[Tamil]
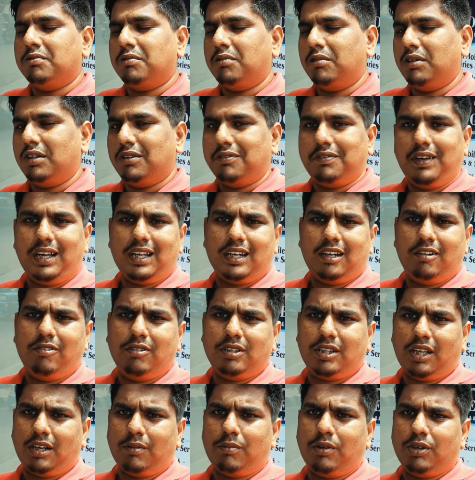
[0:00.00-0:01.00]
உங்களுக்கு வேறு
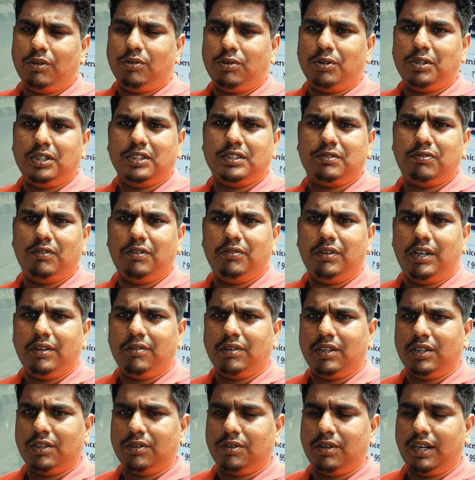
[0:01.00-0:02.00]
லெவல் தரமான ஒரு யூஸ்ஃபுல்
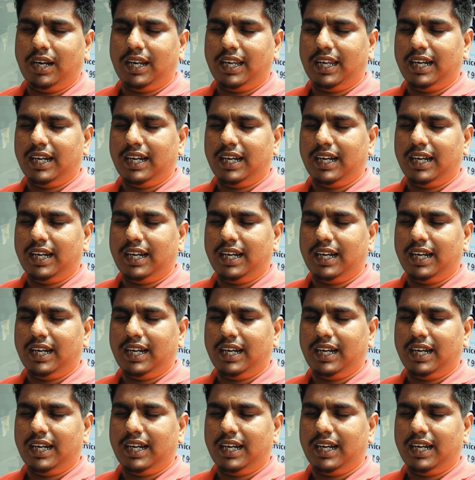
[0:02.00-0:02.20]
வீடியோவாக தான் இருக்குன்னு